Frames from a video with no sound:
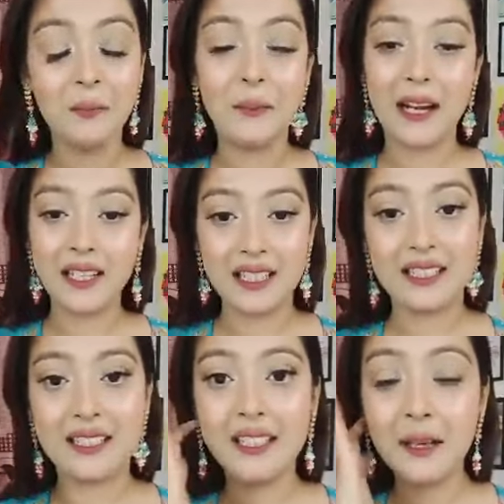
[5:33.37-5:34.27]
প্যারায়
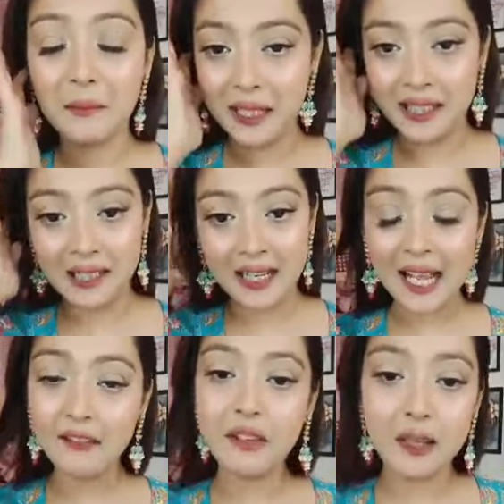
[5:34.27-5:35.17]
যাচ্ছি মানে
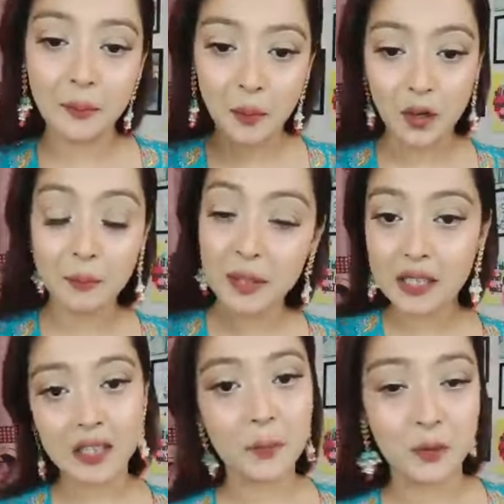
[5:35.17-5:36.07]
লাইভের পর
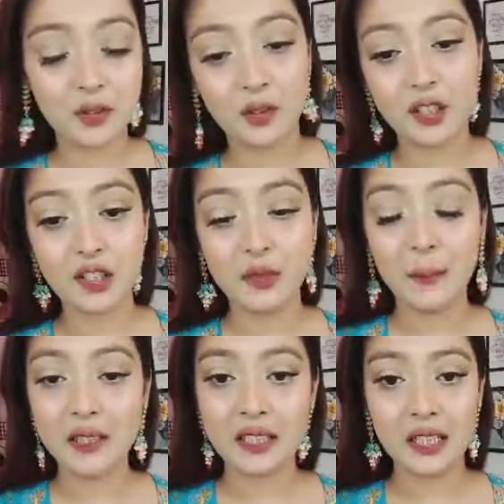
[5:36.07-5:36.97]
পিকচার পোস্ট করার সময়
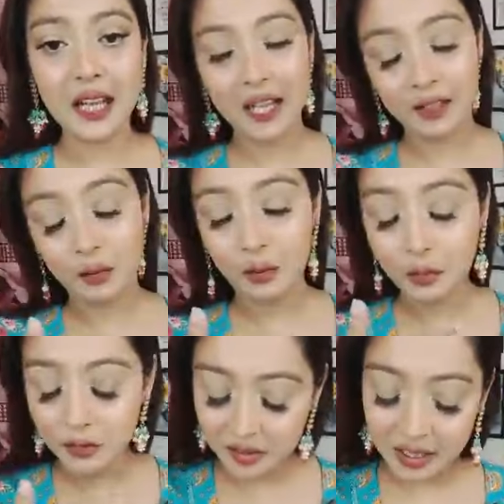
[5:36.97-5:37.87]
পাচ্ছি না এত
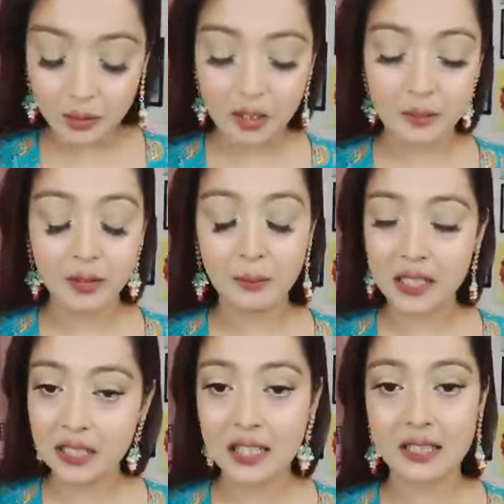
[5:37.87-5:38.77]
স্কেডিউল আমাদের
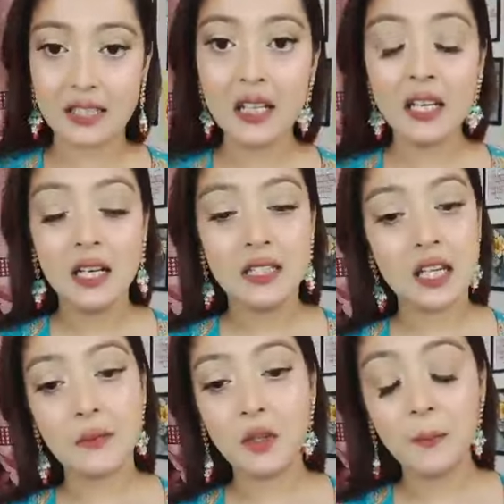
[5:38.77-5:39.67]
বেশি যাচ্ছে যে
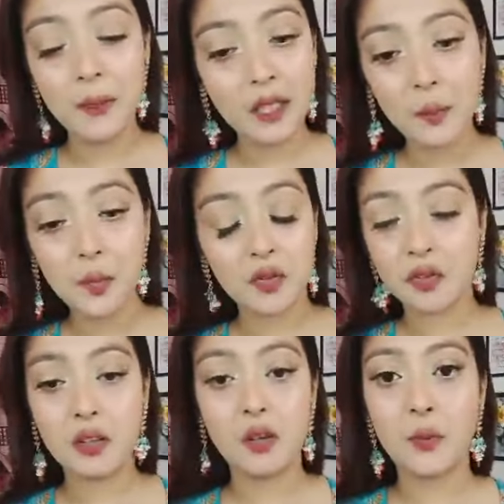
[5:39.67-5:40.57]
আমি এখন পিয়ার পোস্ট
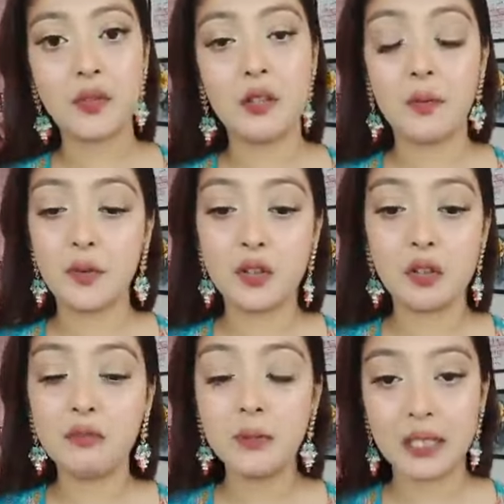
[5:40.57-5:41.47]
করার অপশন আমার পক্ষে
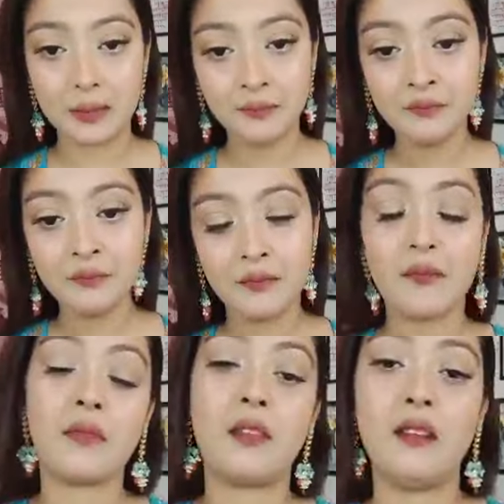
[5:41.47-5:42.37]
সম্ভবই না
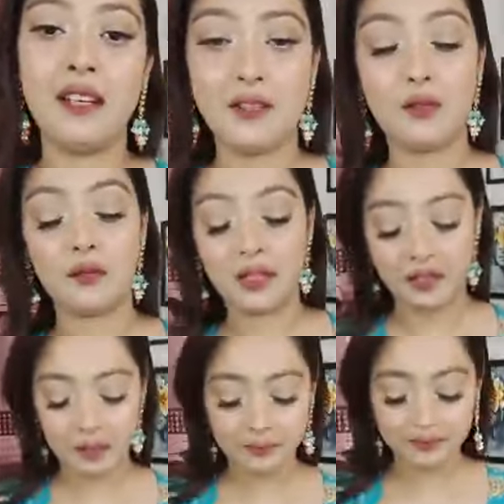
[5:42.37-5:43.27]
এই জন্য আর কি